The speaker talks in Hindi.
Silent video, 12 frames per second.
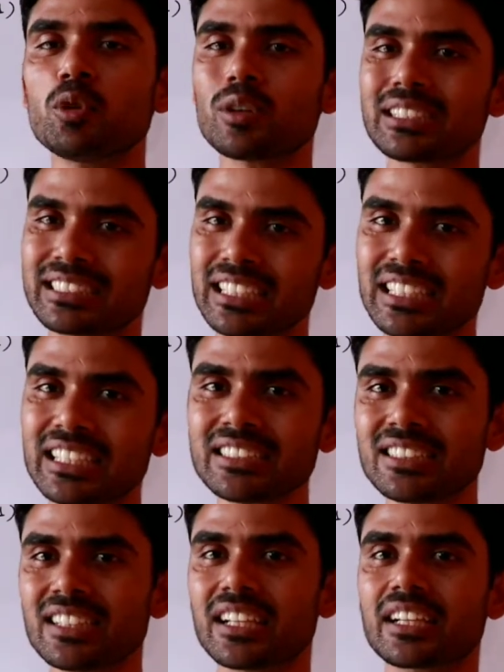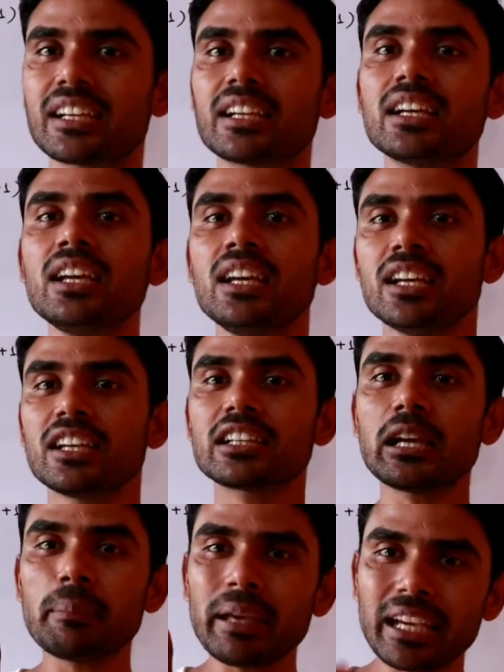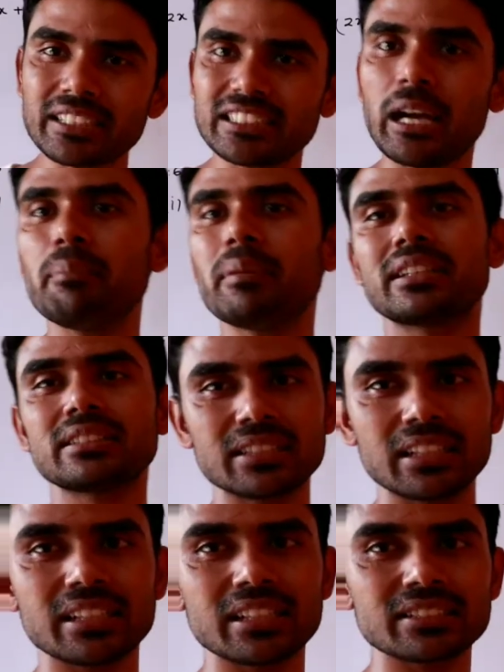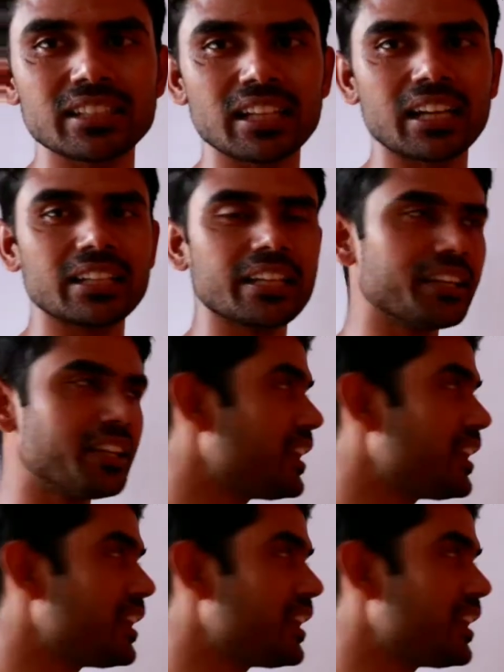हम लोग इस तरीके से देखेंगे कि हमें एग्जाम में किस तरीके से लगाना है